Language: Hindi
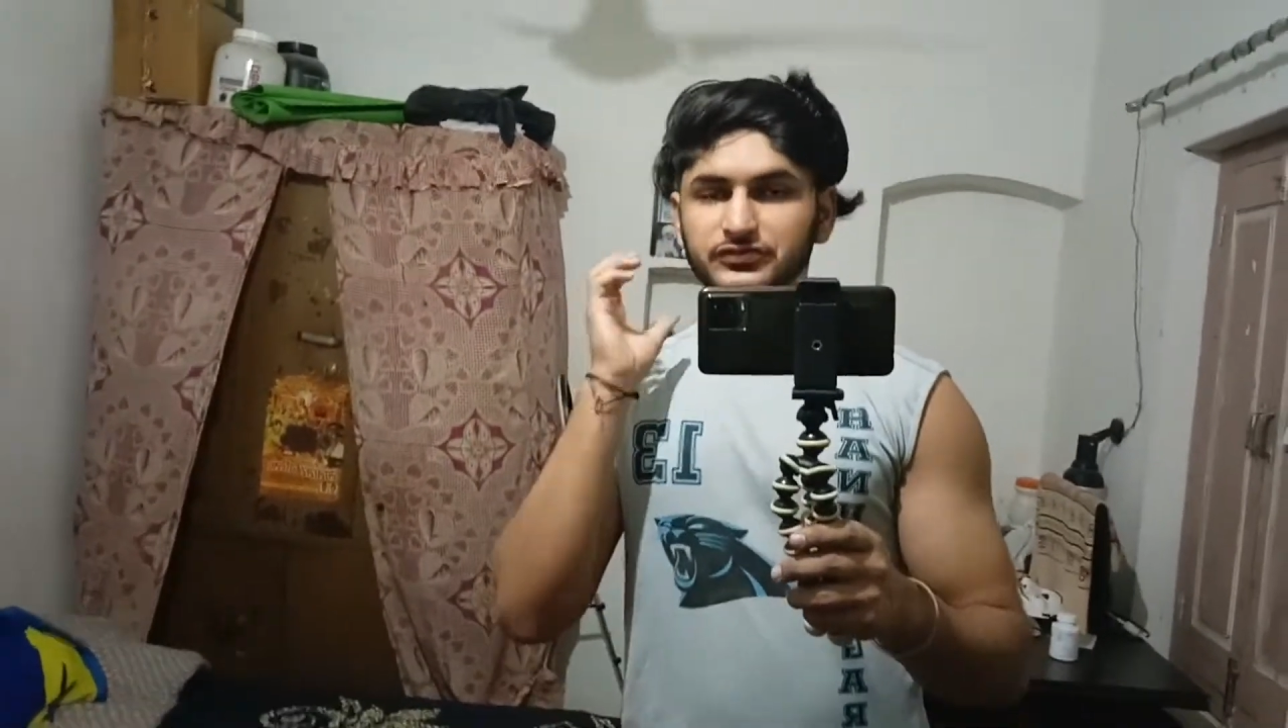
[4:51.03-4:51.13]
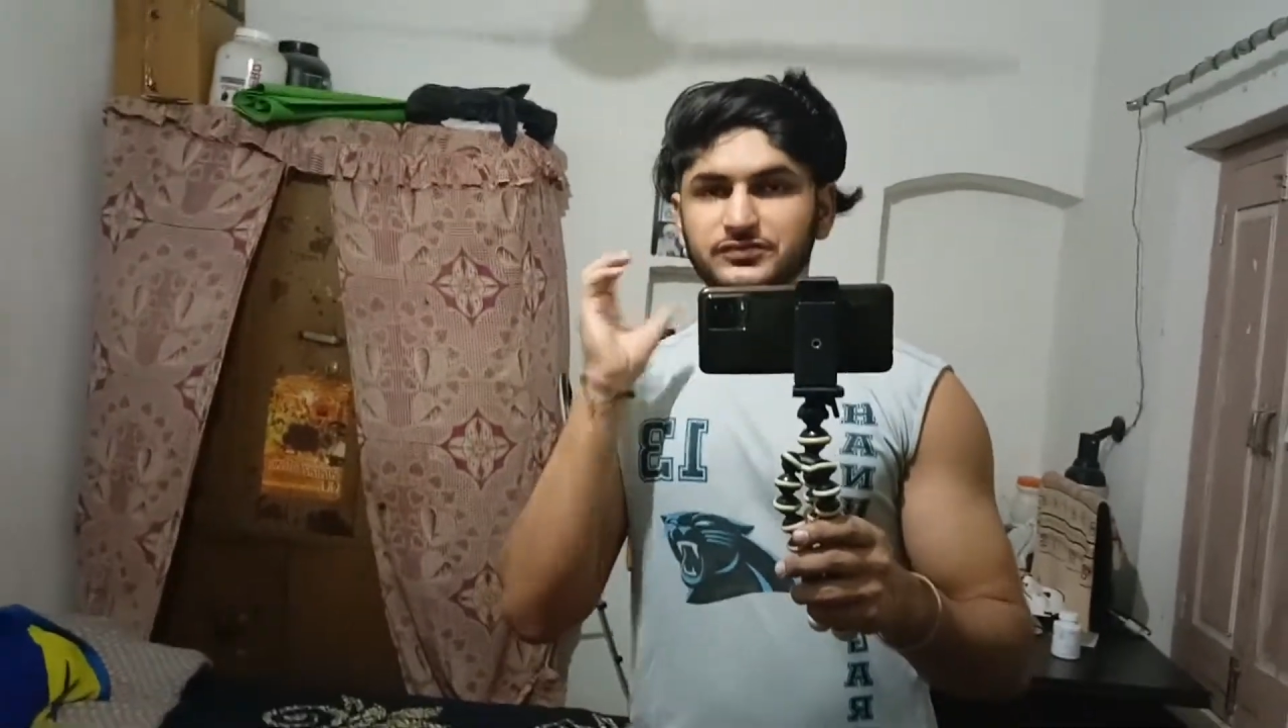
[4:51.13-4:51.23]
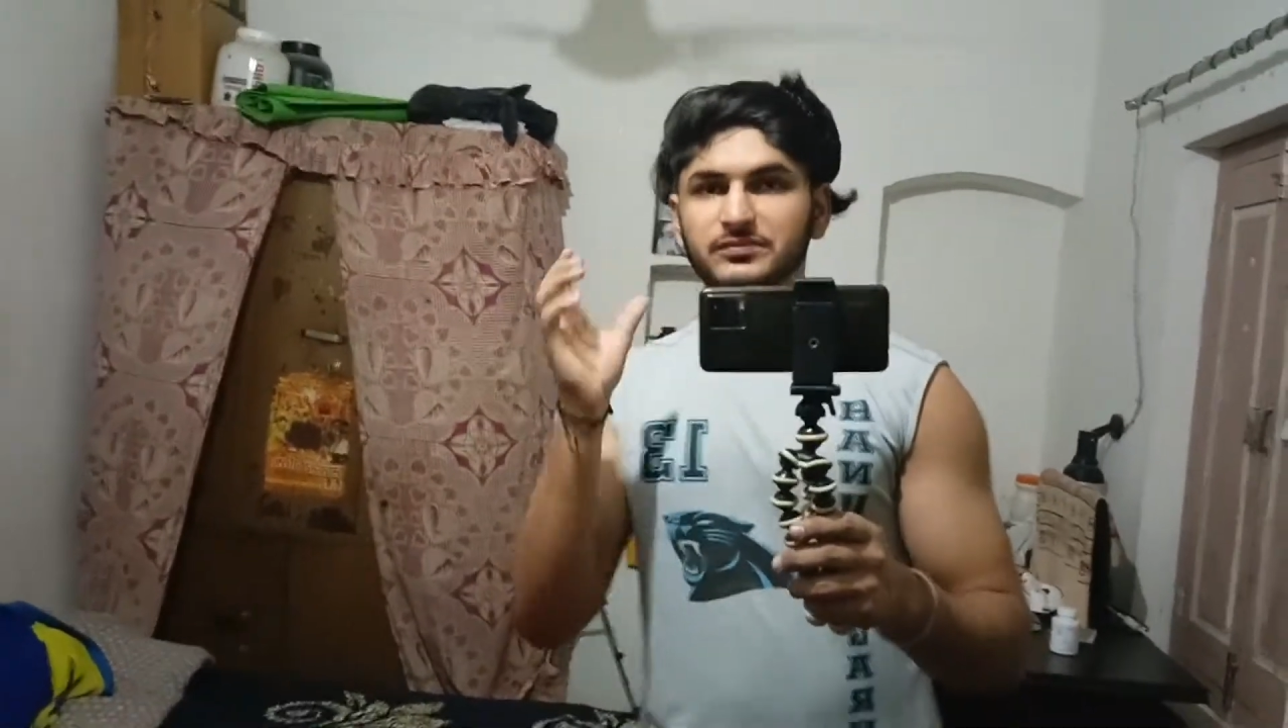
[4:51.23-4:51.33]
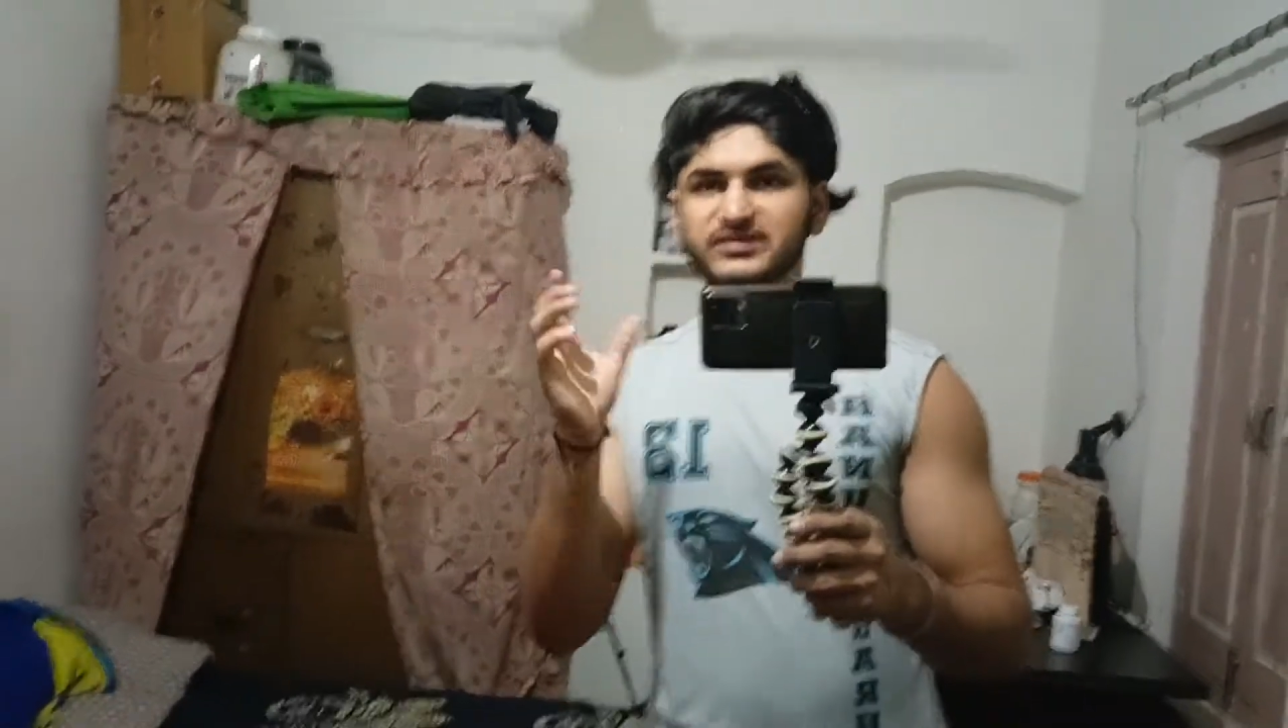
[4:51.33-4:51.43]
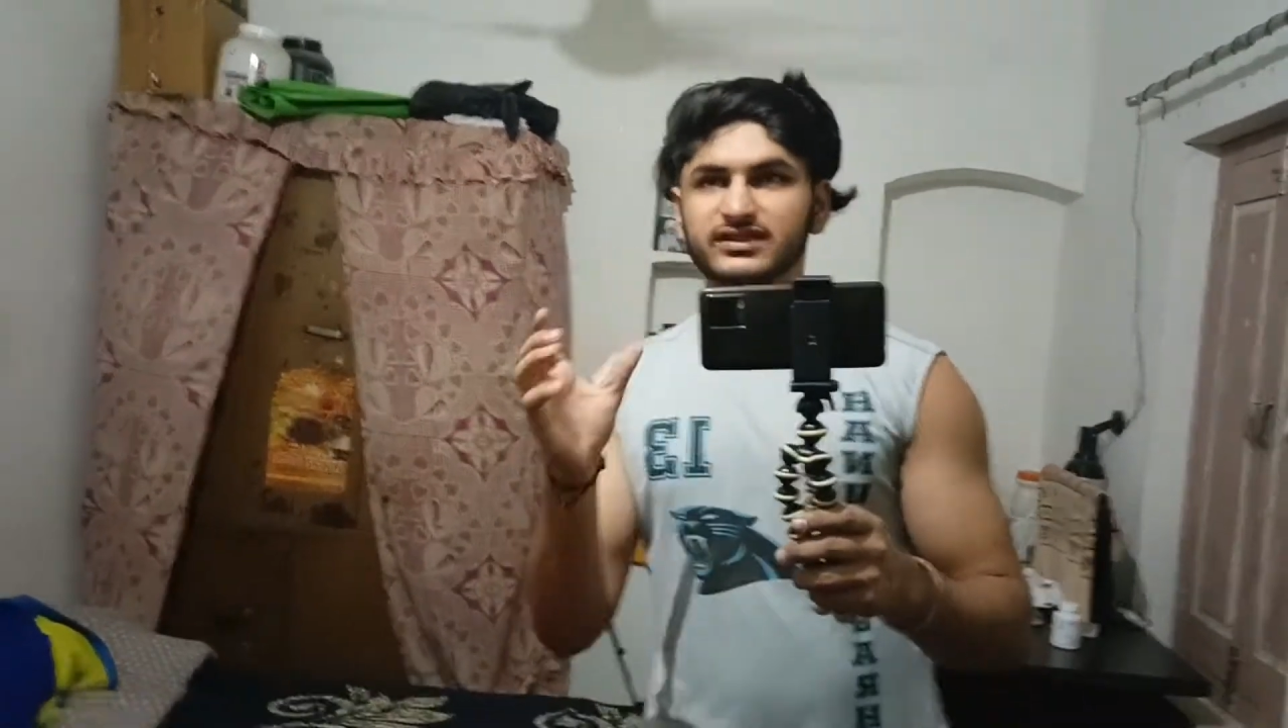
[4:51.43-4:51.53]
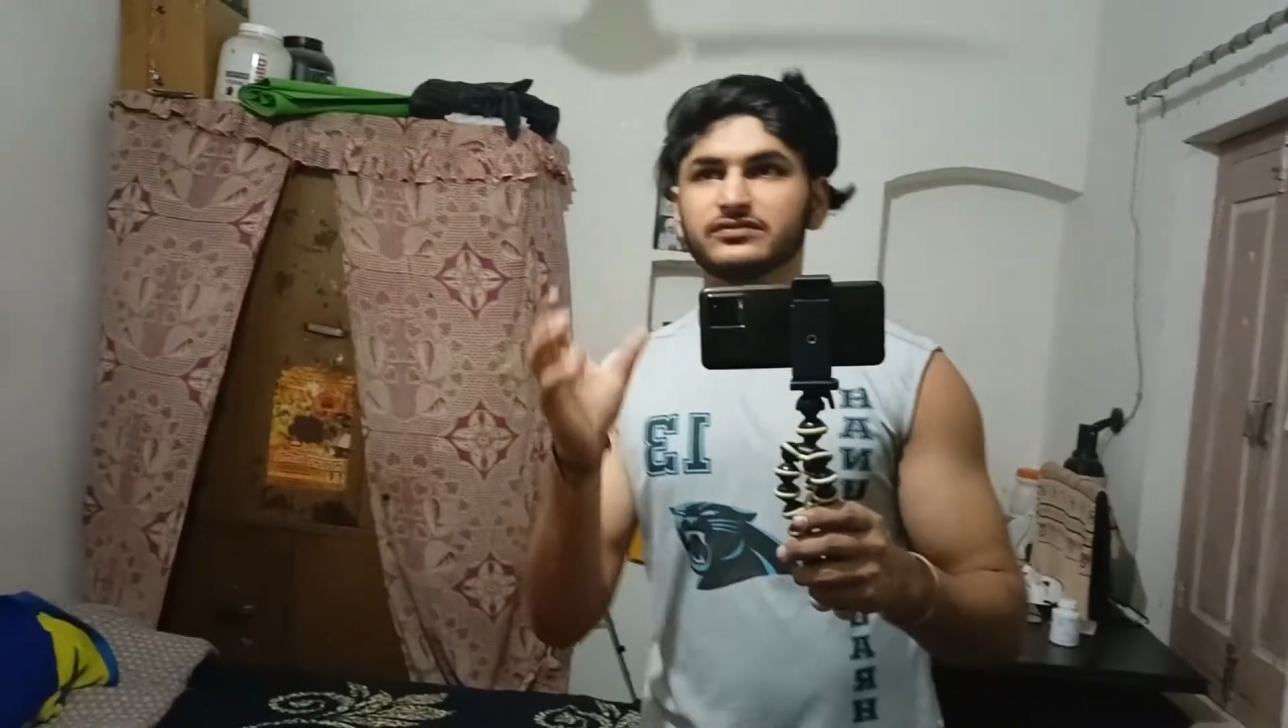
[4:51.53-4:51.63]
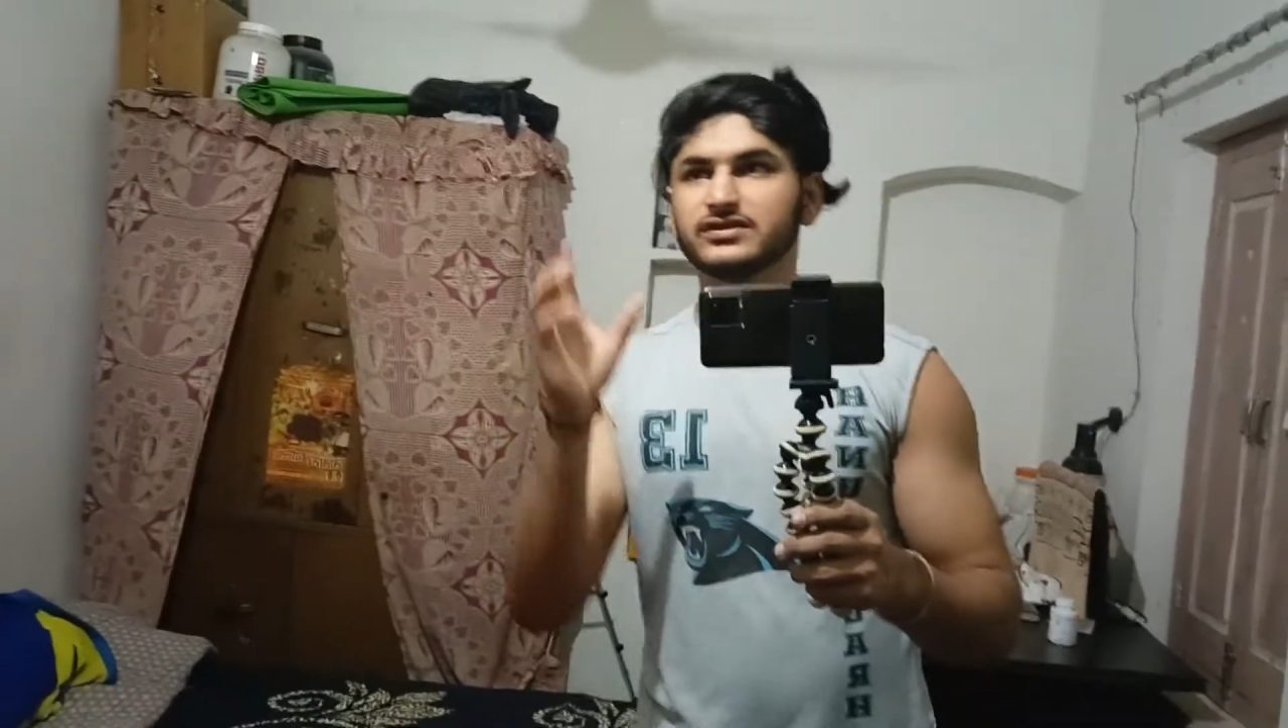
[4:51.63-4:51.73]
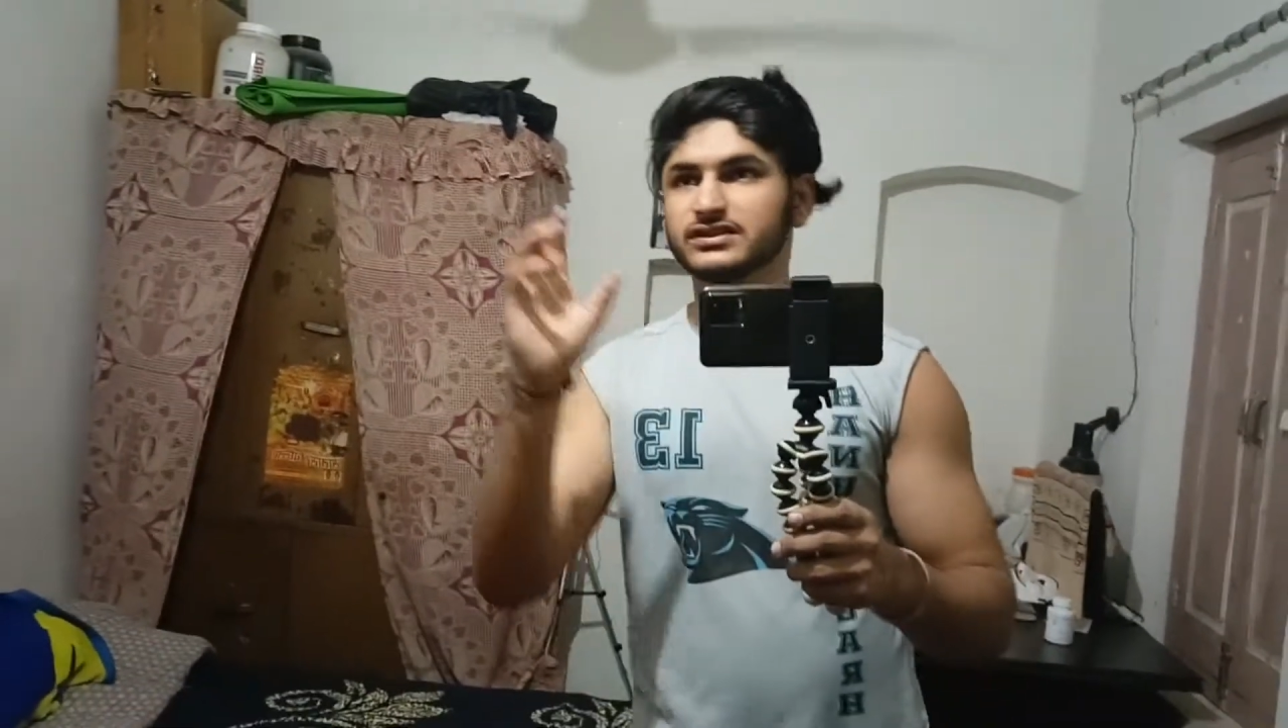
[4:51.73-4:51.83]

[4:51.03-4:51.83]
न्यूज़पेपर साफ़